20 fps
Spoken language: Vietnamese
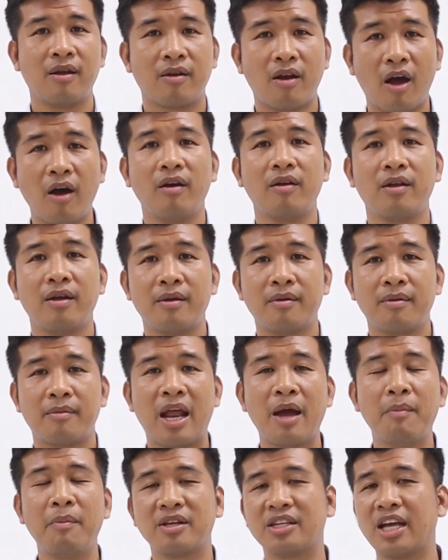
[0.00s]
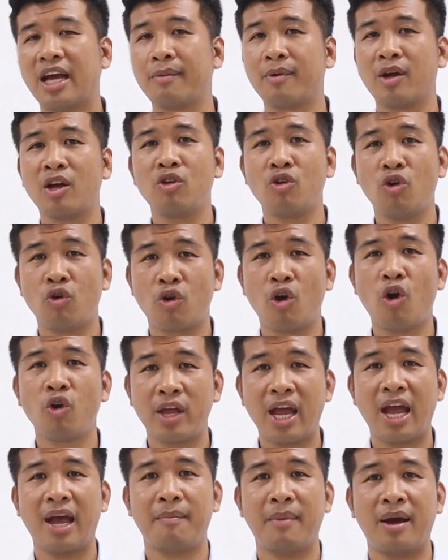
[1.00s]
đó nếu mà xây những cái ngôi
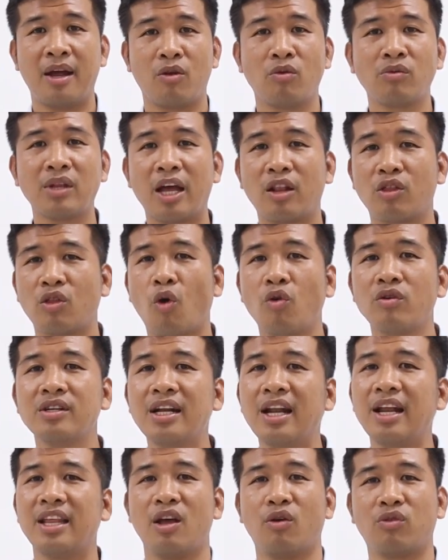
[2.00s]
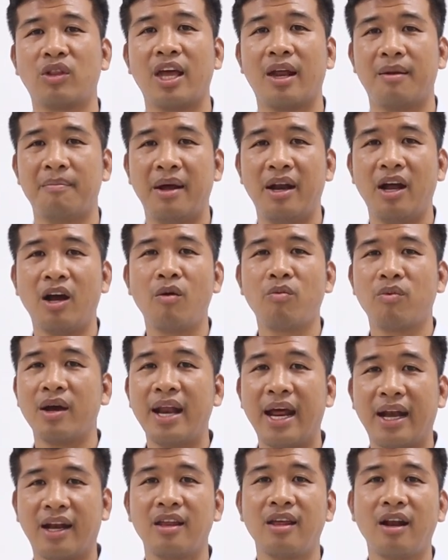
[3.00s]
nhà mà chúng ta tốn rất là nhiều tiền mà nó không có
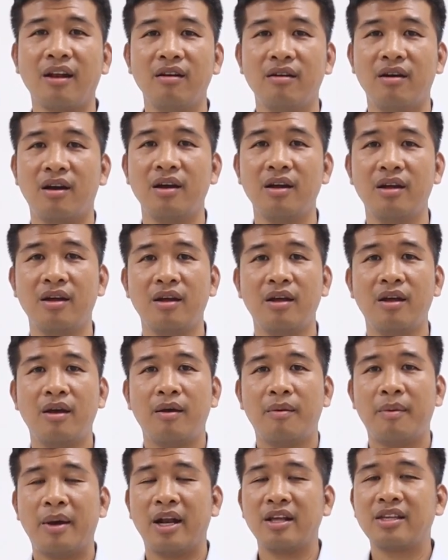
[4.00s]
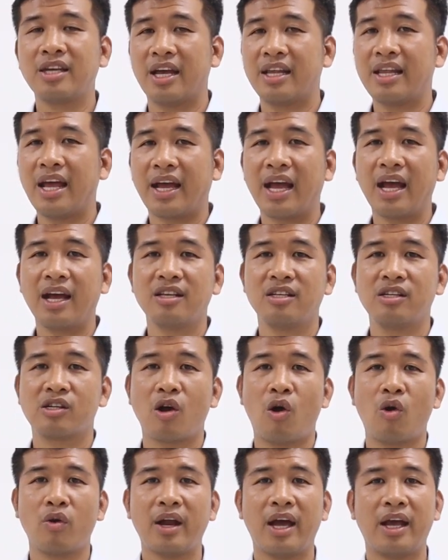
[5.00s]
đạt cái chất lượng và nó xảy ra các cái sự
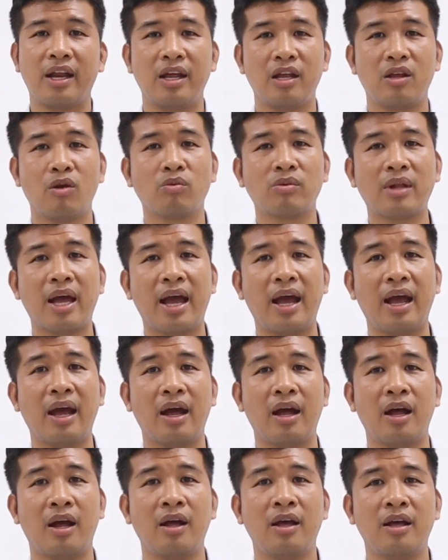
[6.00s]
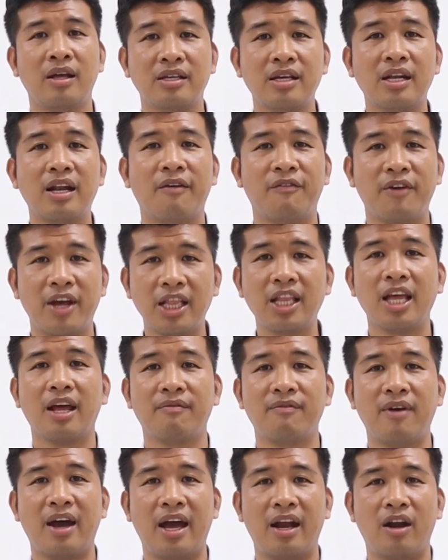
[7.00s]
cố này thì chúng ta rất là phí
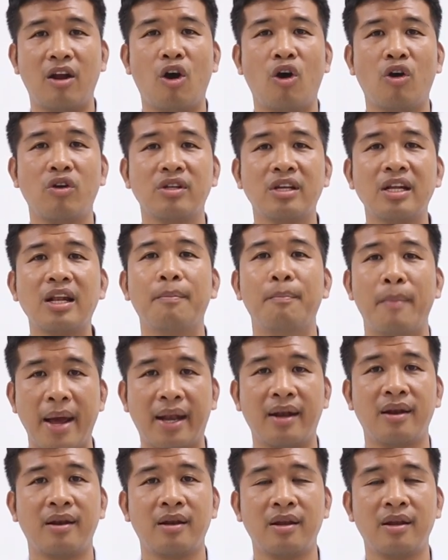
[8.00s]
tiền và nó rất là mệt